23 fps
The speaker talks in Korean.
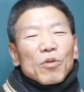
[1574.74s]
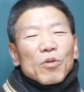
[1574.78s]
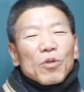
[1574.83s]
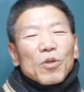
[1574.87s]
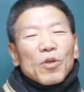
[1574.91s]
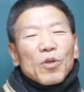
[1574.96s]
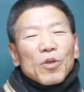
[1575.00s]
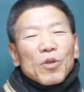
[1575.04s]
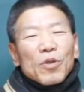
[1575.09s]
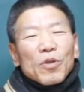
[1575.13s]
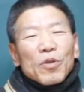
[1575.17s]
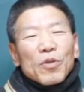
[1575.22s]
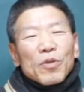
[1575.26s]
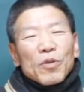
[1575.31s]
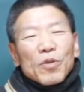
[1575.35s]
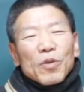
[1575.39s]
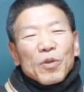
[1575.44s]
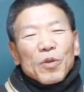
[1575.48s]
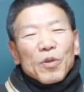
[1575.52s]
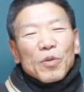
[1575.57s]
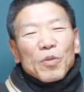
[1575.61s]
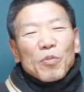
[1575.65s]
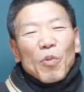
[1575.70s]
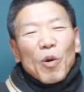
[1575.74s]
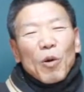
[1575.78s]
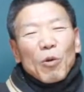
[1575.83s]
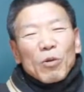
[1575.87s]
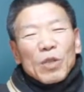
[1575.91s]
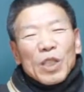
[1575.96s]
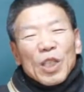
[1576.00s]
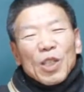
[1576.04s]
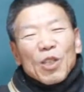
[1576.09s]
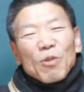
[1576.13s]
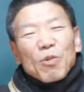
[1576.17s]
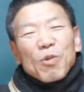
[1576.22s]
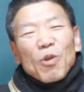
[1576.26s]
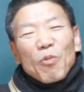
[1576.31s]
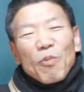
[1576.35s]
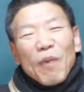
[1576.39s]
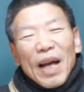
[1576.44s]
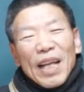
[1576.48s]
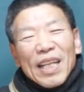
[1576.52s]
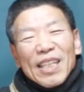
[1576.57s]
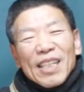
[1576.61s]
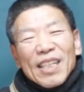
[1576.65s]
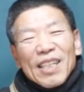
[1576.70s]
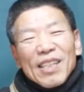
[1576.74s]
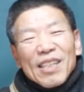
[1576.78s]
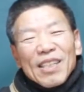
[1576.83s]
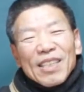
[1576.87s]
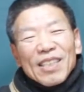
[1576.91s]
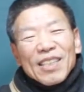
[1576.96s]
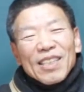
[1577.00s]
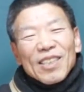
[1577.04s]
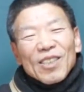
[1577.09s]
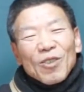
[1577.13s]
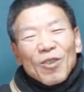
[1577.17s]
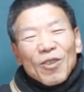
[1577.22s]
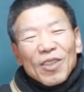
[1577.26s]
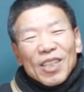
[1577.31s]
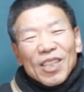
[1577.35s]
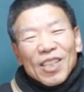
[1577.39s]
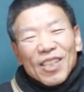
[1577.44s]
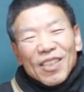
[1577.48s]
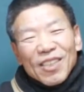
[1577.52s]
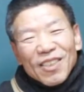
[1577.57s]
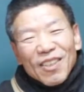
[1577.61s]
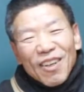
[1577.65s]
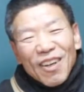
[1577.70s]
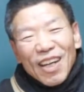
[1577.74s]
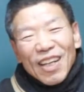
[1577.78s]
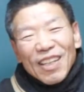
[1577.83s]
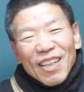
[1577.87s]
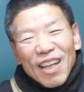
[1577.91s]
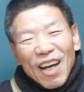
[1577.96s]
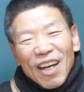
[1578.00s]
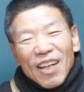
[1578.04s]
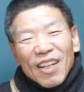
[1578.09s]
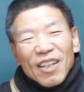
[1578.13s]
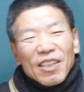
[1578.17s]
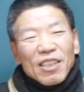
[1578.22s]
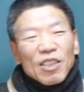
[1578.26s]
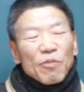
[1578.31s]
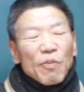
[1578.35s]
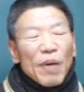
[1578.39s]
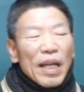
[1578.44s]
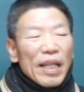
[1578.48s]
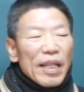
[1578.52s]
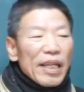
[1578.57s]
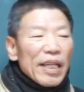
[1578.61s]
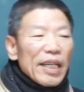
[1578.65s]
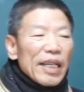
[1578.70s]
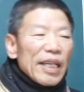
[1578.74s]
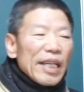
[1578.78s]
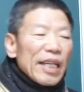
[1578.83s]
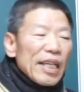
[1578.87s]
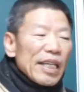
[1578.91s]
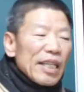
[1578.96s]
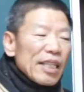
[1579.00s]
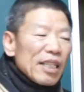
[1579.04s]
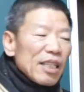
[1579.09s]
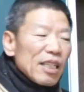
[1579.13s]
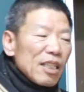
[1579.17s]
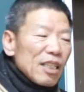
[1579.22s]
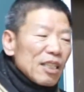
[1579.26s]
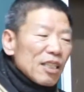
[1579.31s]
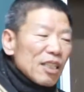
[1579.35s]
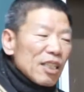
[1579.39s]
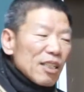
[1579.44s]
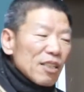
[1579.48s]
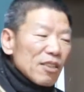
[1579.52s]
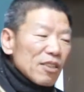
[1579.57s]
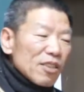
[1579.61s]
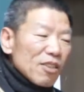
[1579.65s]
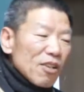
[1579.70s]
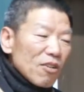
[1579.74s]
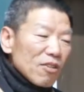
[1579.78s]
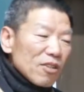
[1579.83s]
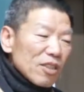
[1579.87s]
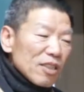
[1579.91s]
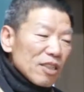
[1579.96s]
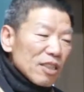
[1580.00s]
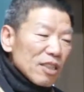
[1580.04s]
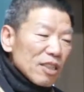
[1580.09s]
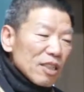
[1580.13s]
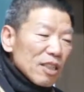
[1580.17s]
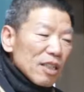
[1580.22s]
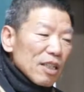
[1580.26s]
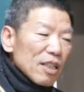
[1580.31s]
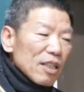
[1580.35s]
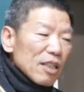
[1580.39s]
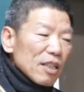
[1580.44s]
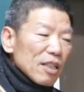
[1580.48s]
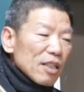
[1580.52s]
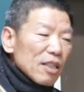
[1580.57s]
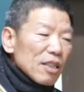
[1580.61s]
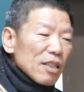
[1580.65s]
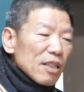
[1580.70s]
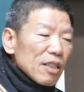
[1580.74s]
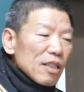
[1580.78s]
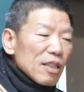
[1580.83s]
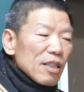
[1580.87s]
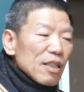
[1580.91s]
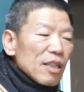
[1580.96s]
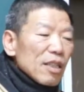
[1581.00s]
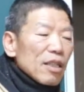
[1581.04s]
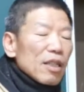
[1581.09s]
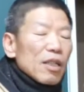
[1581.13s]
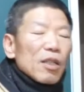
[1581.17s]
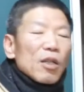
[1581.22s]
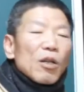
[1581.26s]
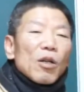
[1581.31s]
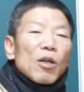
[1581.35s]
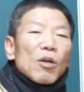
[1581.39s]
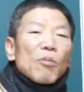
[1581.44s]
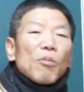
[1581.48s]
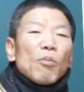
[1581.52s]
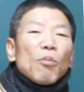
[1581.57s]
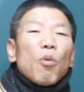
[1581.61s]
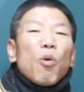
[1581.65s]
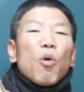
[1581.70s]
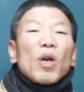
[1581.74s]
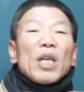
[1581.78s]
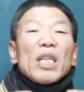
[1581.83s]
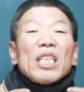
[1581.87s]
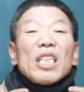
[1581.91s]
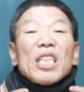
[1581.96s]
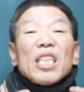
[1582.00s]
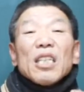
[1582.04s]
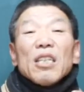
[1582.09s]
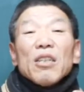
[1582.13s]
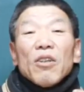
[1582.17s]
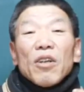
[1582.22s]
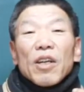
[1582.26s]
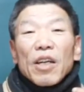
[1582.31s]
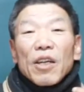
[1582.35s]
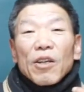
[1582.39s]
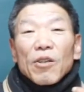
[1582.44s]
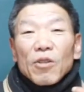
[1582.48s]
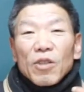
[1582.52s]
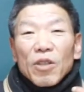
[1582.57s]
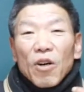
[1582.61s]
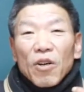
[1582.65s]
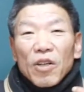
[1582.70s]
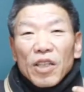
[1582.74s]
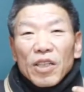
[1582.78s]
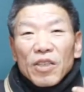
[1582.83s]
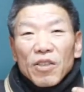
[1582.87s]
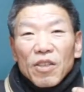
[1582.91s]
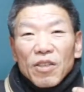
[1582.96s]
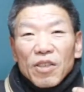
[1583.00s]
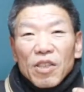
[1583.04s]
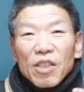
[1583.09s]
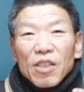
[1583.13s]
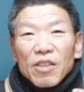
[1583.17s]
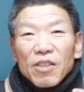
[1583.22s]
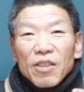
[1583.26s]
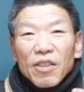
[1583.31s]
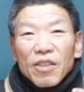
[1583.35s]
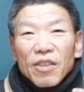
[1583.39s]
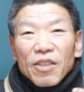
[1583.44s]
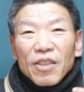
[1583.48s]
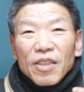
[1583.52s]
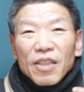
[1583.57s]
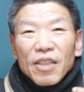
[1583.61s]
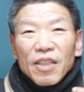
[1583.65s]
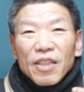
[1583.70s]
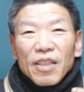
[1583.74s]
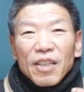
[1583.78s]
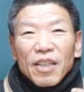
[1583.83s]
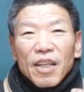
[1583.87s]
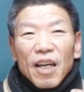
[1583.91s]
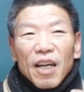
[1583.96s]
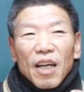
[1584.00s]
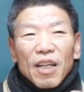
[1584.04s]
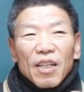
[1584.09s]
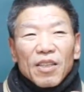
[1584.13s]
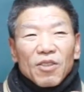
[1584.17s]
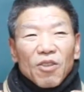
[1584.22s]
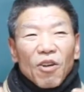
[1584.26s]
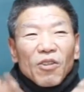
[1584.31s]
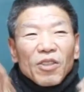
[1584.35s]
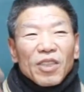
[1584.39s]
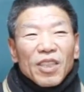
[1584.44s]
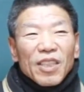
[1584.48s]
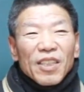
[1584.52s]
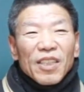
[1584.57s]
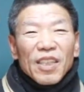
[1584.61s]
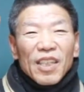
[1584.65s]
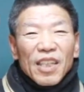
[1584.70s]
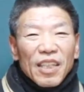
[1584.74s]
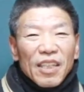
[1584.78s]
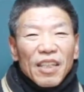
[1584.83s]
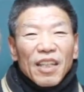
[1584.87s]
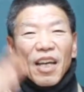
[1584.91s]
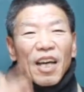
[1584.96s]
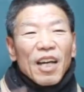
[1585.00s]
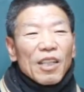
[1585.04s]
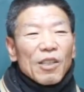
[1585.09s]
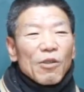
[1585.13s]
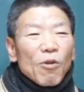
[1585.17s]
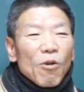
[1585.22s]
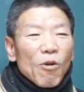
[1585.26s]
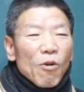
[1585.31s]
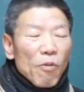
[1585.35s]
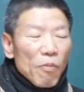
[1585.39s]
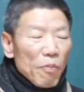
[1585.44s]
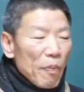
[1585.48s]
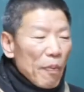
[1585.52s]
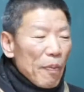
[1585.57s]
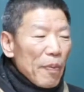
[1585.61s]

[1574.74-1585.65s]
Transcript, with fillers: 그 뭐 지금도 많이 쓰죠. 실성했다. 그러지만 이 실성은 목이 쉰 거예요. 여기서 실성은 네. 정신을 잃은 게 아니고